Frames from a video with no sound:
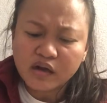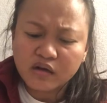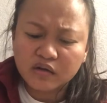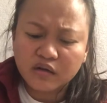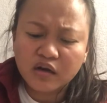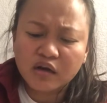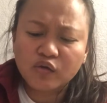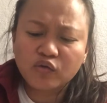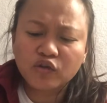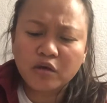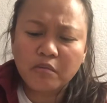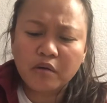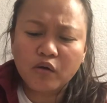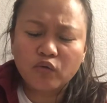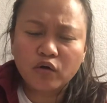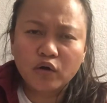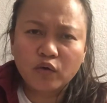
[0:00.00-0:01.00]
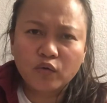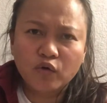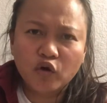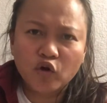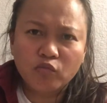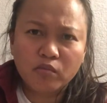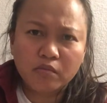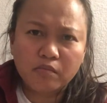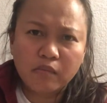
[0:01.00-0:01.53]
Di lang guta
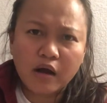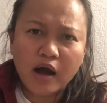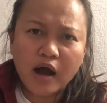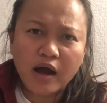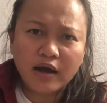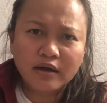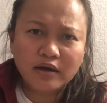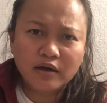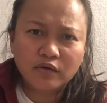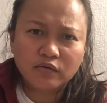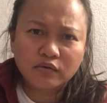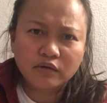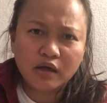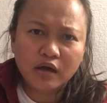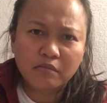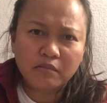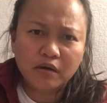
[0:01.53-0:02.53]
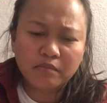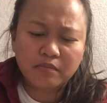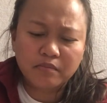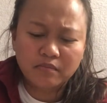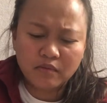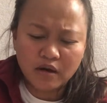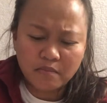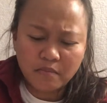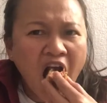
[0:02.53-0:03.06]
magulaw-ulaw, magbagaay lang guta mag
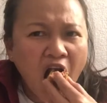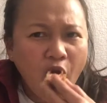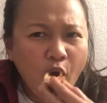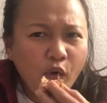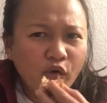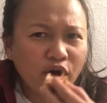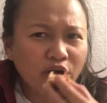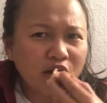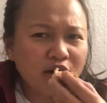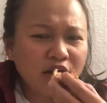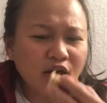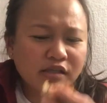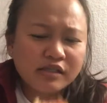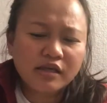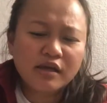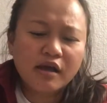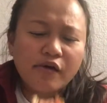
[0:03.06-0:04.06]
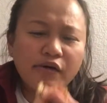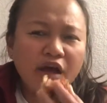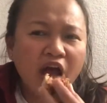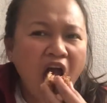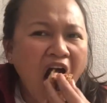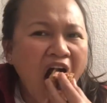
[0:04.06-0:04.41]
mga okay ra na siya eh.